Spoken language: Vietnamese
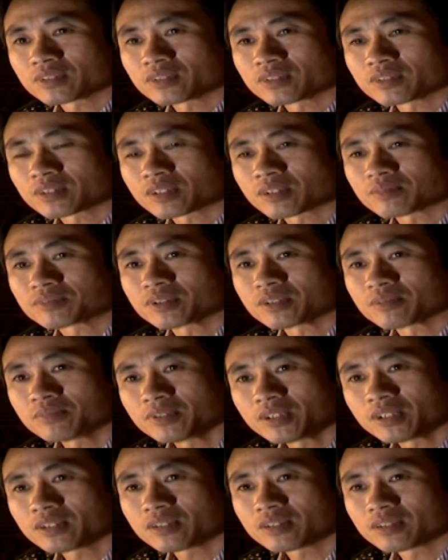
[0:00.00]
thì gặp trời
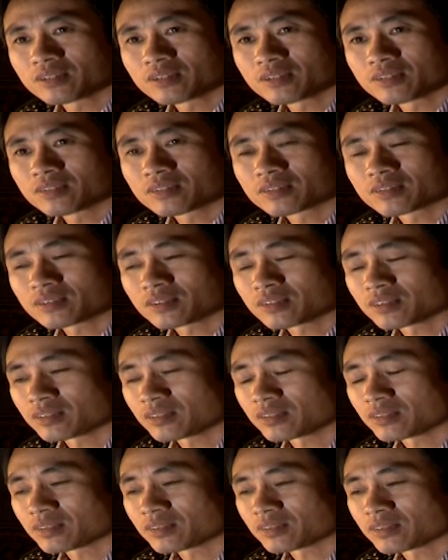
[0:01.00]
mưa,
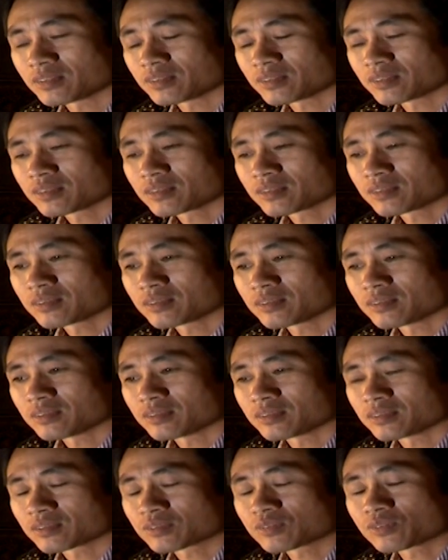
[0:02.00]
thì
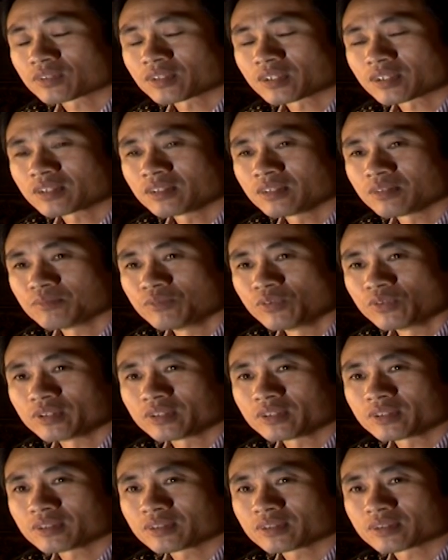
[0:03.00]
tôi thấy cái lượng
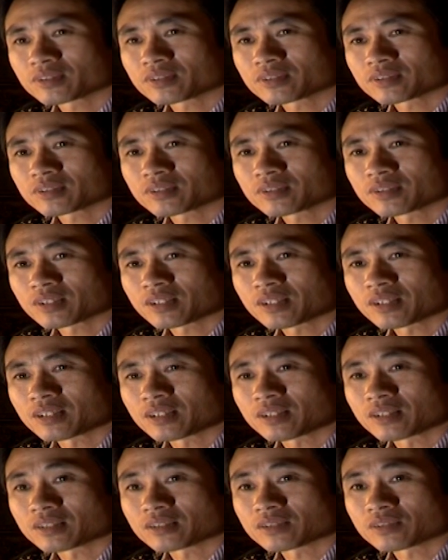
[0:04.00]
bụi
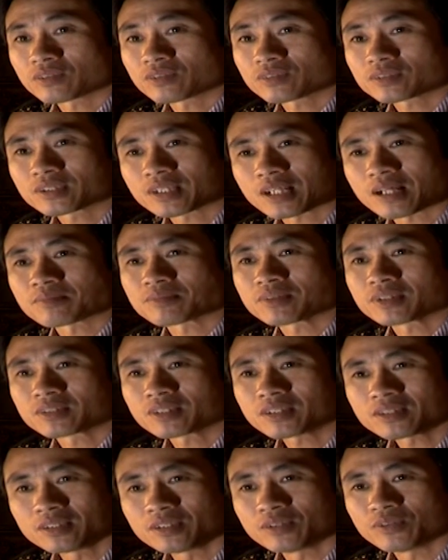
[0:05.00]
là nó giảm
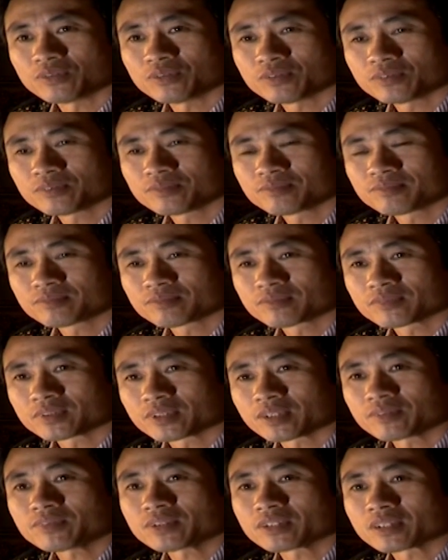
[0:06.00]
được rất nhiều.
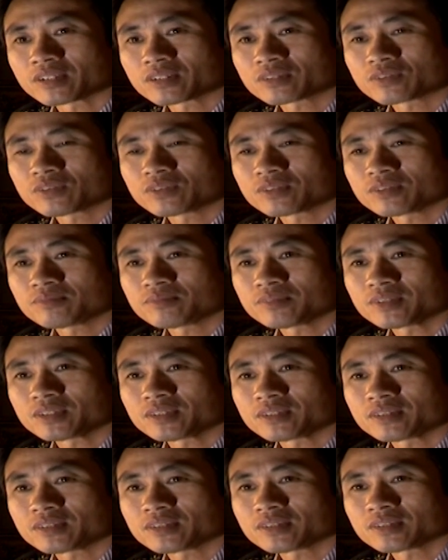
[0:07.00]
Chính vì thế tôi
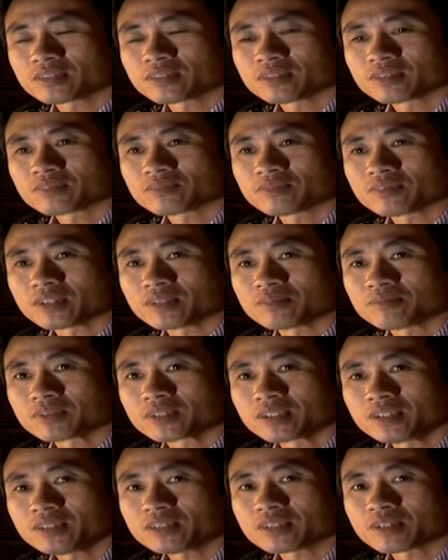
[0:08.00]
mới về
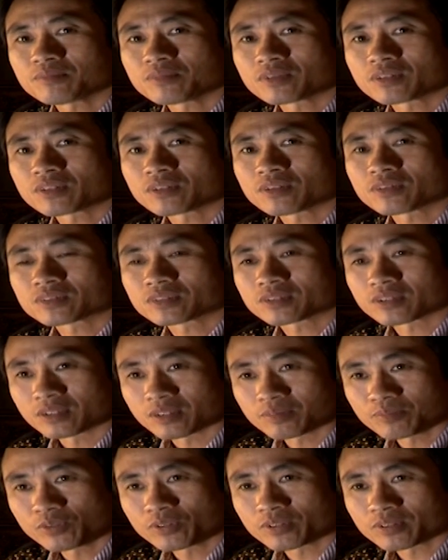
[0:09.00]
mới nghĩ ra một cái lò
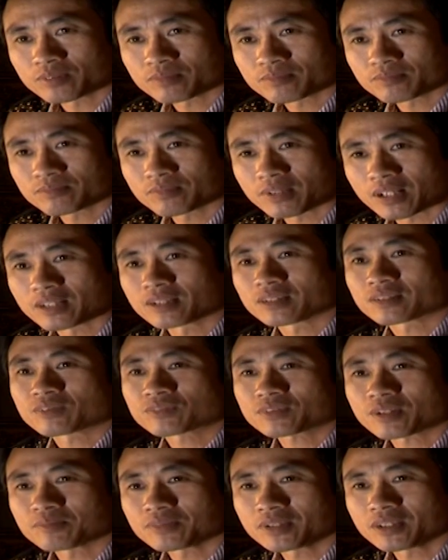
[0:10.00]
xử lý bụi bằng hệ
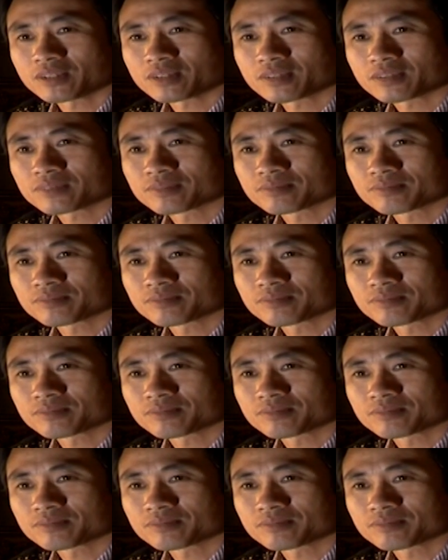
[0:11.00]
thống tạo mưa.